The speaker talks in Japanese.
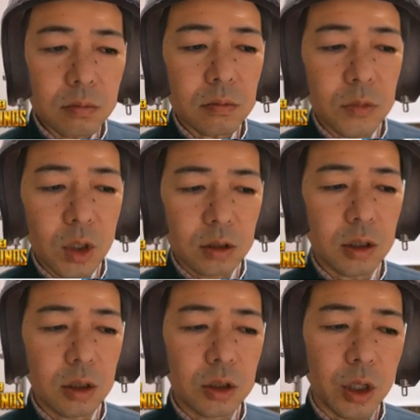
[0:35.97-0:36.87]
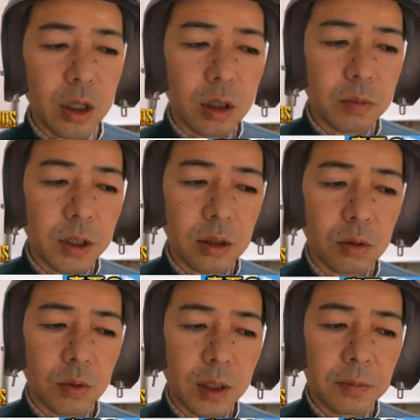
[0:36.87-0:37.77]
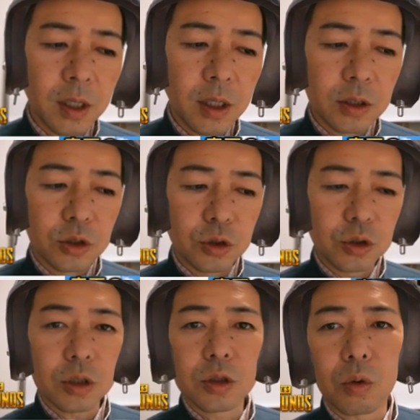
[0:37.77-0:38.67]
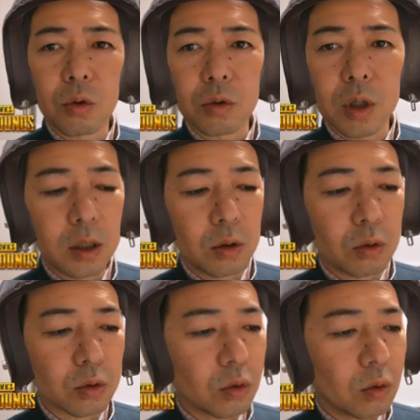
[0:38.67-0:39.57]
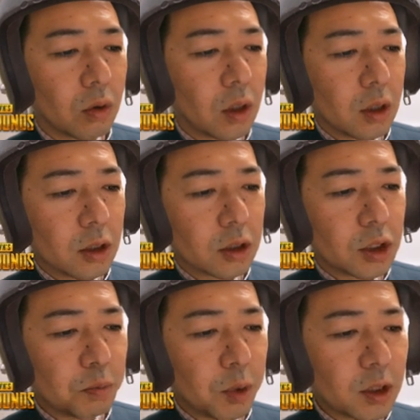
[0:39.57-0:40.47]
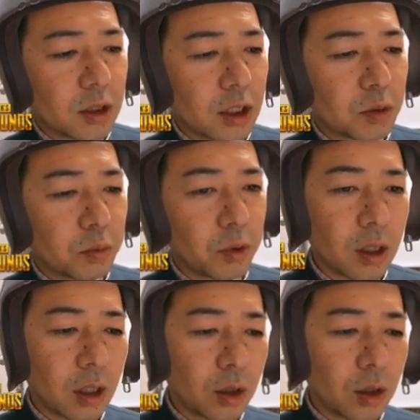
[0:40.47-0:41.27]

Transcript: だいさんいに選ばれたのは、じゅうがつここのかに放送、失敗しないスプレーガン